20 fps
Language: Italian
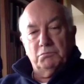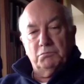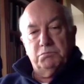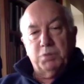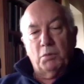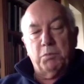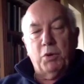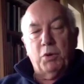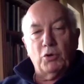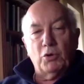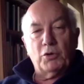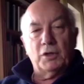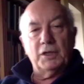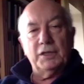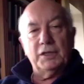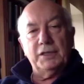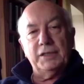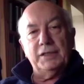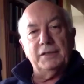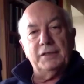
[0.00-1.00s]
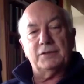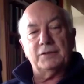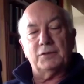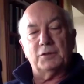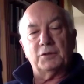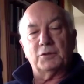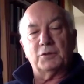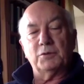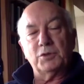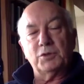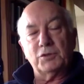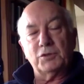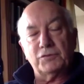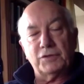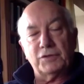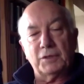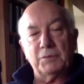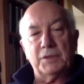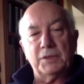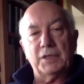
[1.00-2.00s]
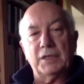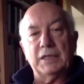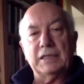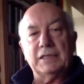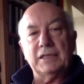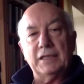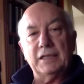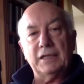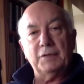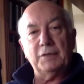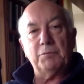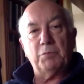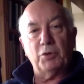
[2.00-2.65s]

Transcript: po' poco all'inizio comincio a farmi delle idee,